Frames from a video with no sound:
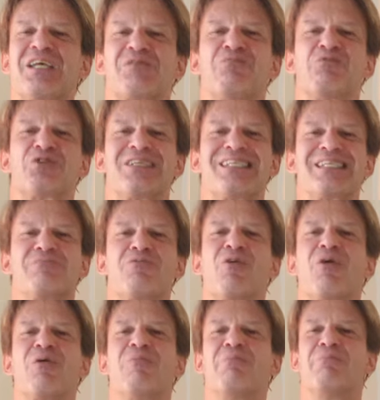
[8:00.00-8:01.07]
Es
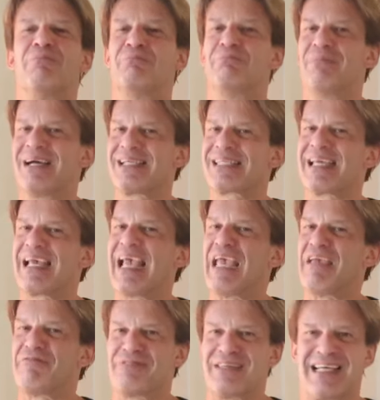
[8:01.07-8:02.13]
muchísimo más
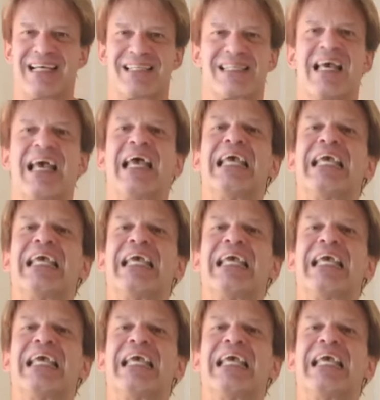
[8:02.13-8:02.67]
eficaz